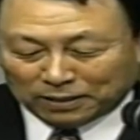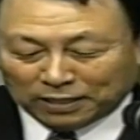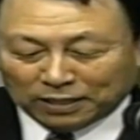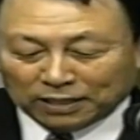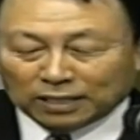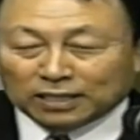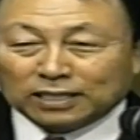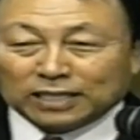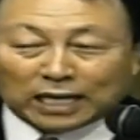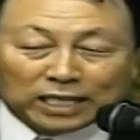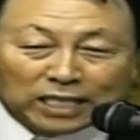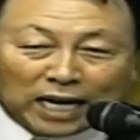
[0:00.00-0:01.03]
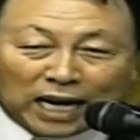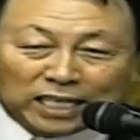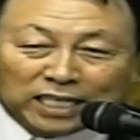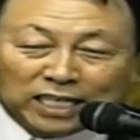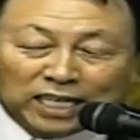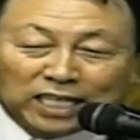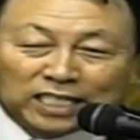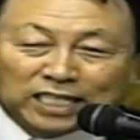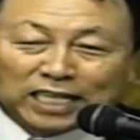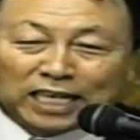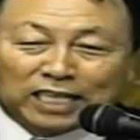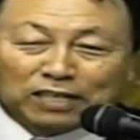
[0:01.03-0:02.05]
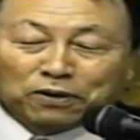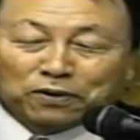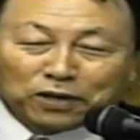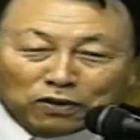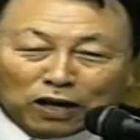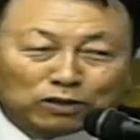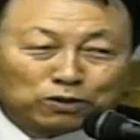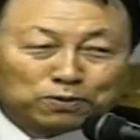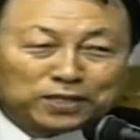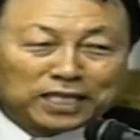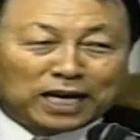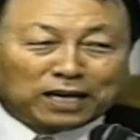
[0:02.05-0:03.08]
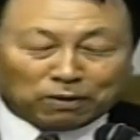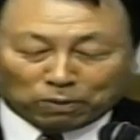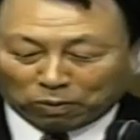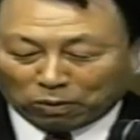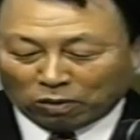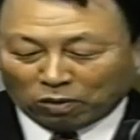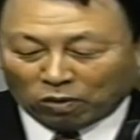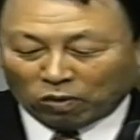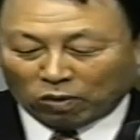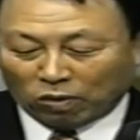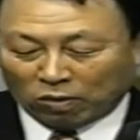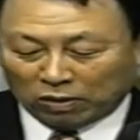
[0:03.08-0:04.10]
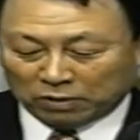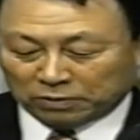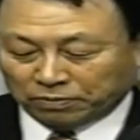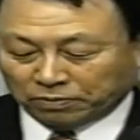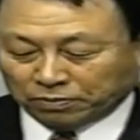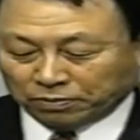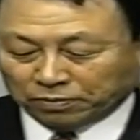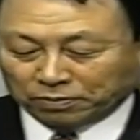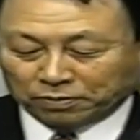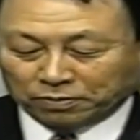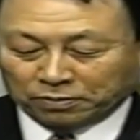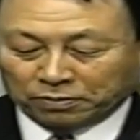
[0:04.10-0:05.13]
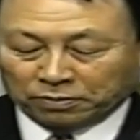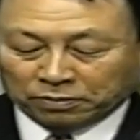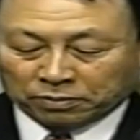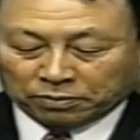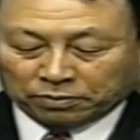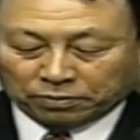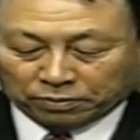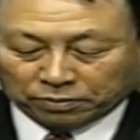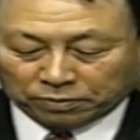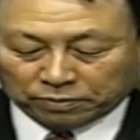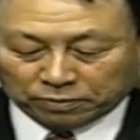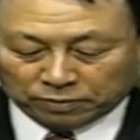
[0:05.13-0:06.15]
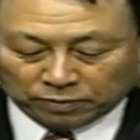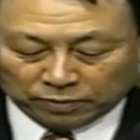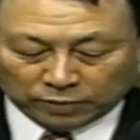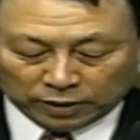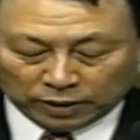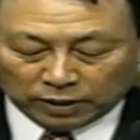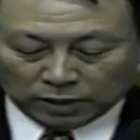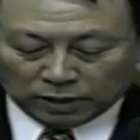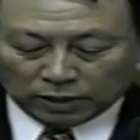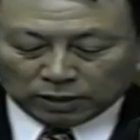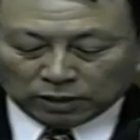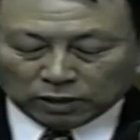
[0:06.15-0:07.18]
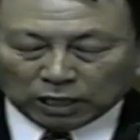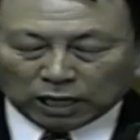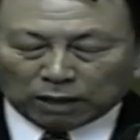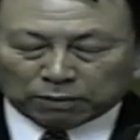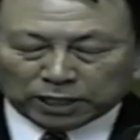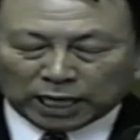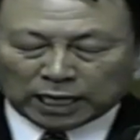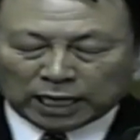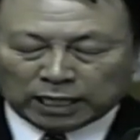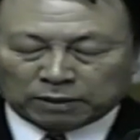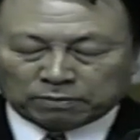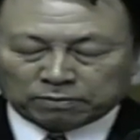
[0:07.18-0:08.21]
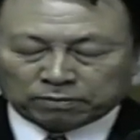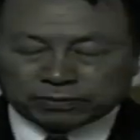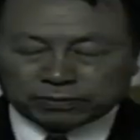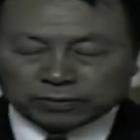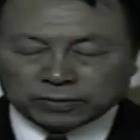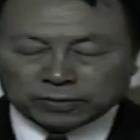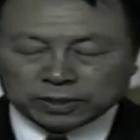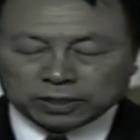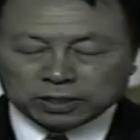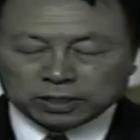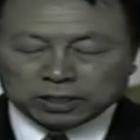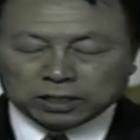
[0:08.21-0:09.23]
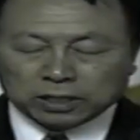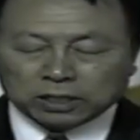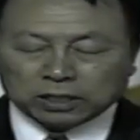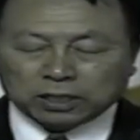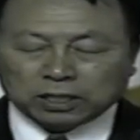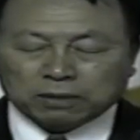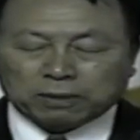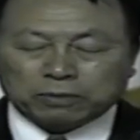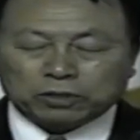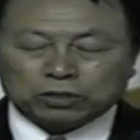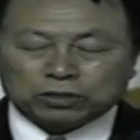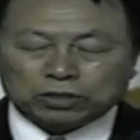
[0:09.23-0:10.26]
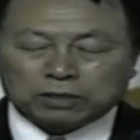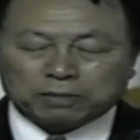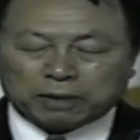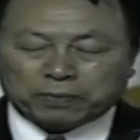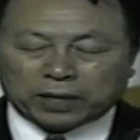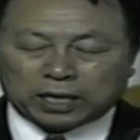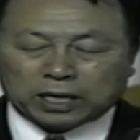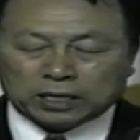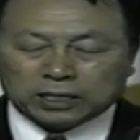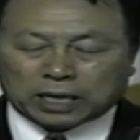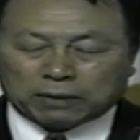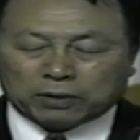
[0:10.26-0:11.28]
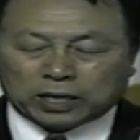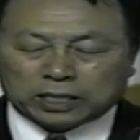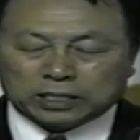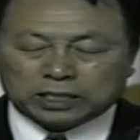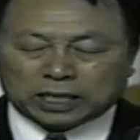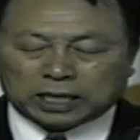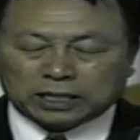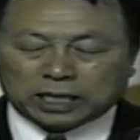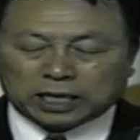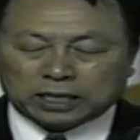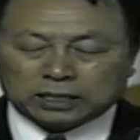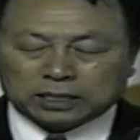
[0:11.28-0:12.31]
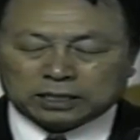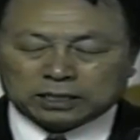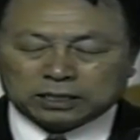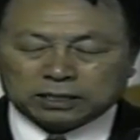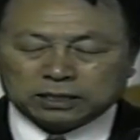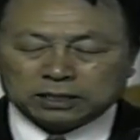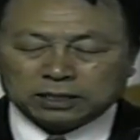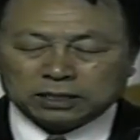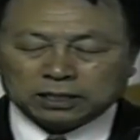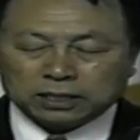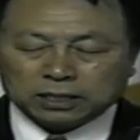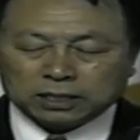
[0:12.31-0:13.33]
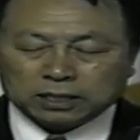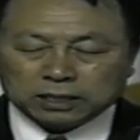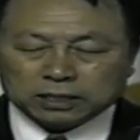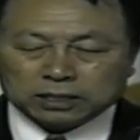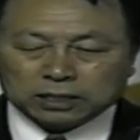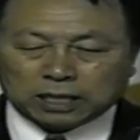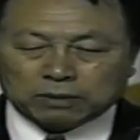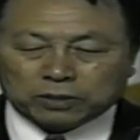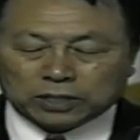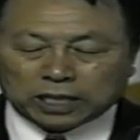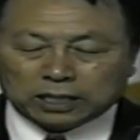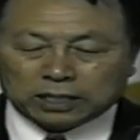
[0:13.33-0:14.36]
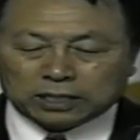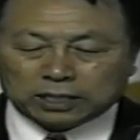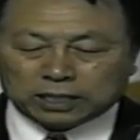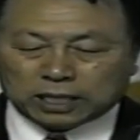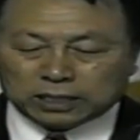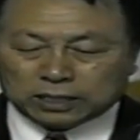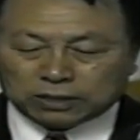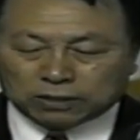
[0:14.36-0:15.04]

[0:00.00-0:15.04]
候，主为我解决，主为我解决一切的困惑，主为我们解决一切的软弱。我们为国家祷告，为家庭讲祷告，为儿女们祷告吧。我服上帝，在今夜。在这时间，求